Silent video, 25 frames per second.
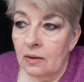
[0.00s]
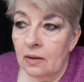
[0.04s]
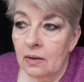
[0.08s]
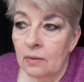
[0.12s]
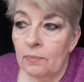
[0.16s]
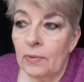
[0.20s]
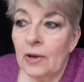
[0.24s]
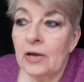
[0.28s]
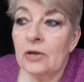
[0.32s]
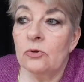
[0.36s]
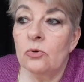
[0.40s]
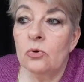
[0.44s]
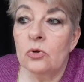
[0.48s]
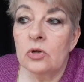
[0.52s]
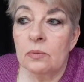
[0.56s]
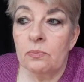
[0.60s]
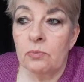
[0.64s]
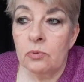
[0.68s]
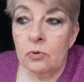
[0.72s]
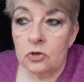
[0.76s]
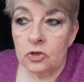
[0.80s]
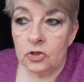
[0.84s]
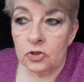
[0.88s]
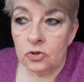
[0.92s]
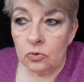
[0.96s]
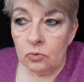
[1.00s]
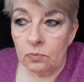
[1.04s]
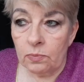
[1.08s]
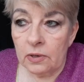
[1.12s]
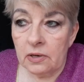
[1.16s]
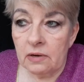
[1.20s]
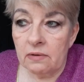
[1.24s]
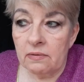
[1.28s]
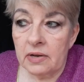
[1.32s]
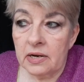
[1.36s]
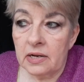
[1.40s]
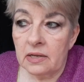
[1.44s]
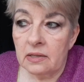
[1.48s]
Пойду на почту,
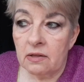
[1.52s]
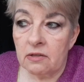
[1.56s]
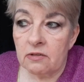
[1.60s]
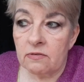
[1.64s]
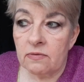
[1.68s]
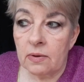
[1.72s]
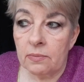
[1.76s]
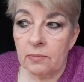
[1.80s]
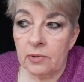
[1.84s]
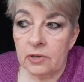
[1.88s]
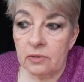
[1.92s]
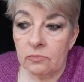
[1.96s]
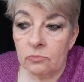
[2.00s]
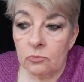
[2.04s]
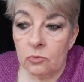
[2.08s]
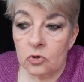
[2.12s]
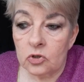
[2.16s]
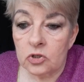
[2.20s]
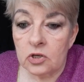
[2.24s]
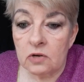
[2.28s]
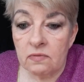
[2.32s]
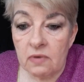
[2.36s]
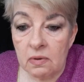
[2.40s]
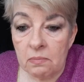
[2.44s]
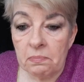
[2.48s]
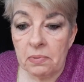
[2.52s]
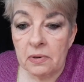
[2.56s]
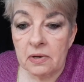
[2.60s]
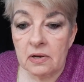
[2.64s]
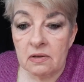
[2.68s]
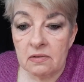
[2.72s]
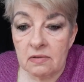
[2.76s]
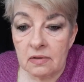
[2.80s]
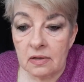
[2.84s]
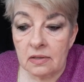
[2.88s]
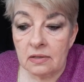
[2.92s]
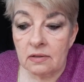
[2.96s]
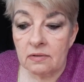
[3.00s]
поговорила с вами немножко, вам
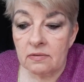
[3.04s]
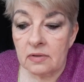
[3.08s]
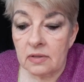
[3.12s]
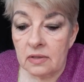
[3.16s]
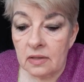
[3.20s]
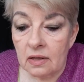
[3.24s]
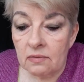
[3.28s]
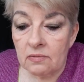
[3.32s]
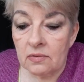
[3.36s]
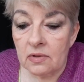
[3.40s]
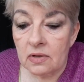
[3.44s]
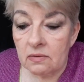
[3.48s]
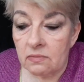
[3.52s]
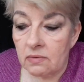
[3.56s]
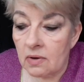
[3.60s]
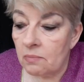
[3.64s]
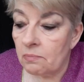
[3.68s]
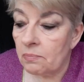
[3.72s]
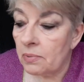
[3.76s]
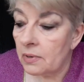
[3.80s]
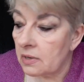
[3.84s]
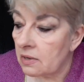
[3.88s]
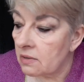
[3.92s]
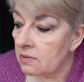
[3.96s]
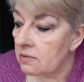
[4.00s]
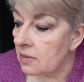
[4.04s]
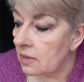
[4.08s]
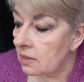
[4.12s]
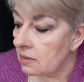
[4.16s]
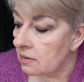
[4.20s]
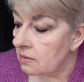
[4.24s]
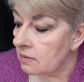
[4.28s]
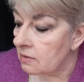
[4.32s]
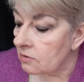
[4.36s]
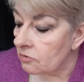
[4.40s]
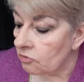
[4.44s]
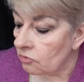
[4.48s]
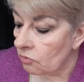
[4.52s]
показалось. Главное вам
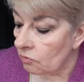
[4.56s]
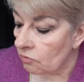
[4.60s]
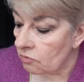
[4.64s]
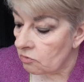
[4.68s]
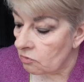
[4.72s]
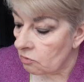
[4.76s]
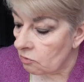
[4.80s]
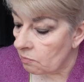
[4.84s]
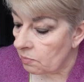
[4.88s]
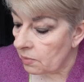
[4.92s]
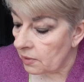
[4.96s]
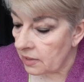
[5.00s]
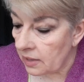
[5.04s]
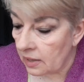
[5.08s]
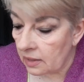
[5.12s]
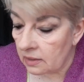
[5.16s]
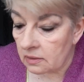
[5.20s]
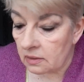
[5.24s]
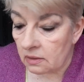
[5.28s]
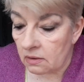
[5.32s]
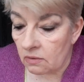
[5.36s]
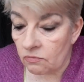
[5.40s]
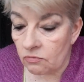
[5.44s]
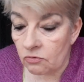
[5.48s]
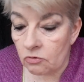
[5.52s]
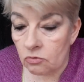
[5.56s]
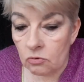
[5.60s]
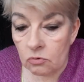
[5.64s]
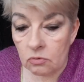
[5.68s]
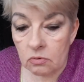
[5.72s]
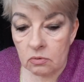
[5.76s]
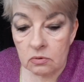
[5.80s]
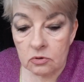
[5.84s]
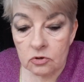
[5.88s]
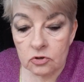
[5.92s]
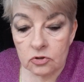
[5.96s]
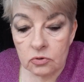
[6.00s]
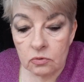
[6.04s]
показаться, что все в порядке,
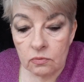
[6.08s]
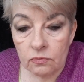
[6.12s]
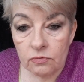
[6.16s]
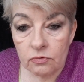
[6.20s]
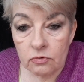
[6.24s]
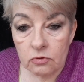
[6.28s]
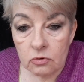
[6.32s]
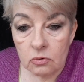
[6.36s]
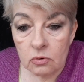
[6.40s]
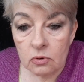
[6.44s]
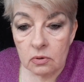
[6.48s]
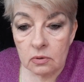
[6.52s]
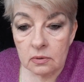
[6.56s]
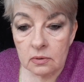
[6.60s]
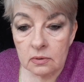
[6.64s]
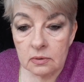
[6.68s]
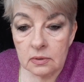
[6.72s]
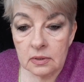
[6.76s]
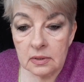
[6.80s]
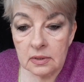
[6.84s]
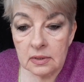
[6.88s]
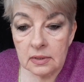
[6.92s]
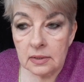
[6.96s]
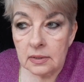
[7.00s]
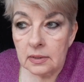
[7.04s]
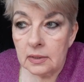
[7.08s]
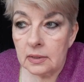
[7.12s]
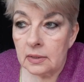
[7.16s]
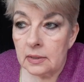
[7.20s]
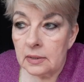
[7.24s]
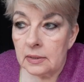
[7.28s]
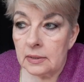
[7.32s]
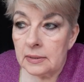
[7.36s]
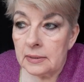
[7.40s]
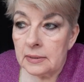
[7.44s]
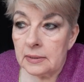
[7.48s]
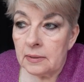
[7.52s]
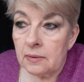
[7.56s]
все, что все,
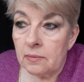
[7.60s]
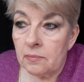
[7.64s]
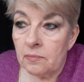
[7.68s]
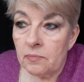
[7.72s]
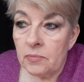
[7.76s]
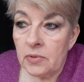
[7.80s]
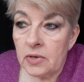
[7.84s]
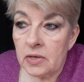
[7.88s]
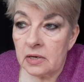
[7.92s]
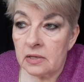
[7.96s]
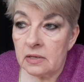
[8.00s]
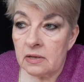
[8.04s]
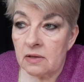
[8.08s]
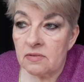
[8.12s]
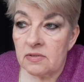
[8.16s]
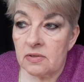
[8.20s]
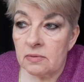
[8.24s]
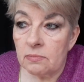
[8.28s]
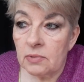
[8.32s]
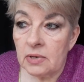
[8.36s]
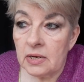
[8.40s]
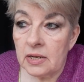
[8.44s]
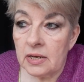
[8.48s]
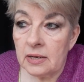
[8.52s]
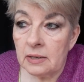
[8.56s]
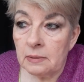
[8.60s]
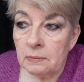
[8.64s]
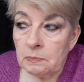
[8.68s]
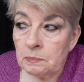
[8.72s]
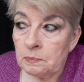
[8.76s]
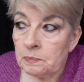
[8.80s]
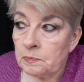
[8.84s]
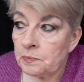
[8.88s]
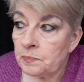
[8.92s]
мир на земле.